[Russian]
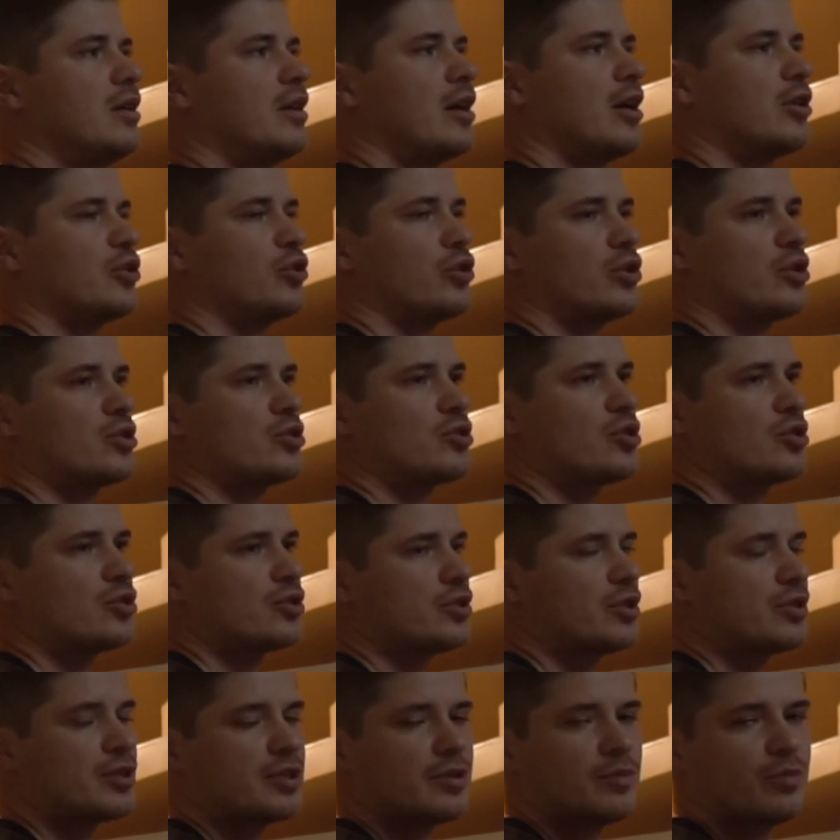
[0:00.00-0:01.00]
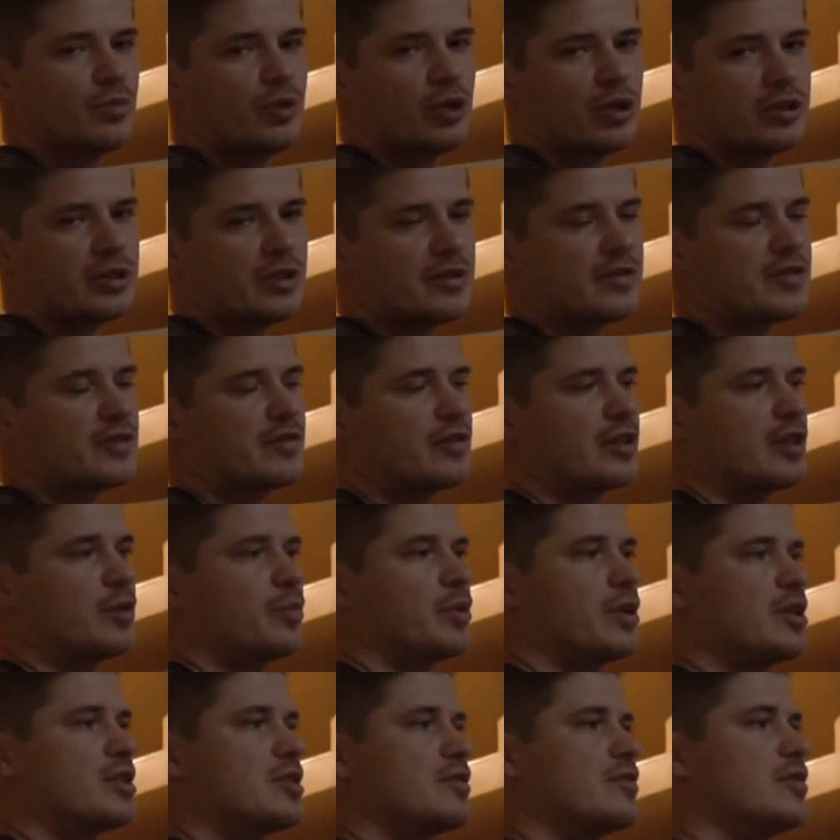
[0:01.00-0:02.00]
который создал Тим Бертон в своих
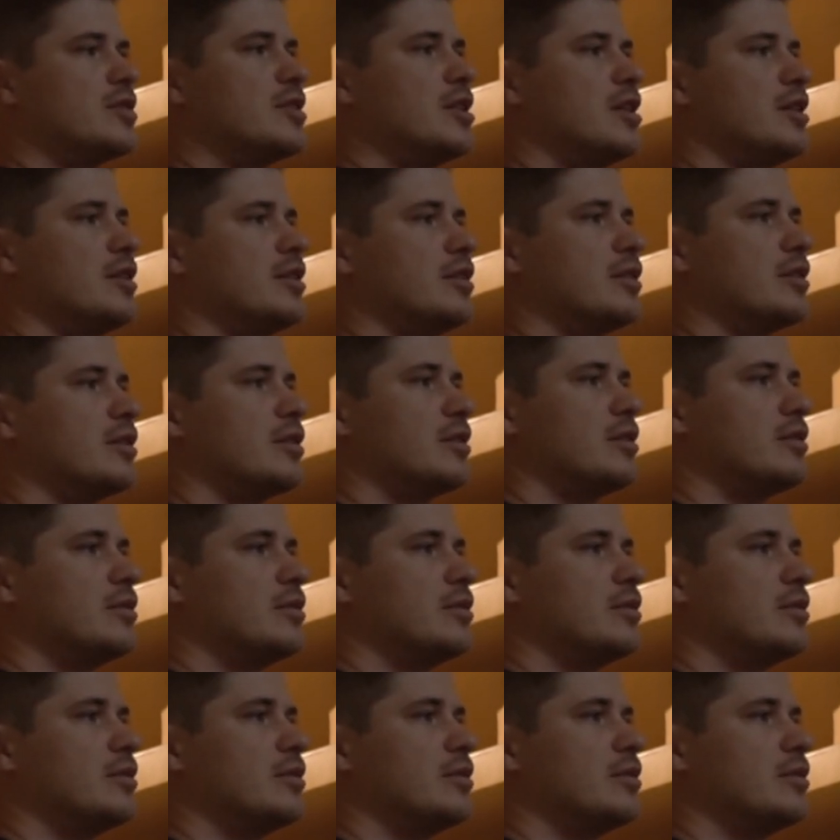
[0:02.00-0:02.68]
произведениях.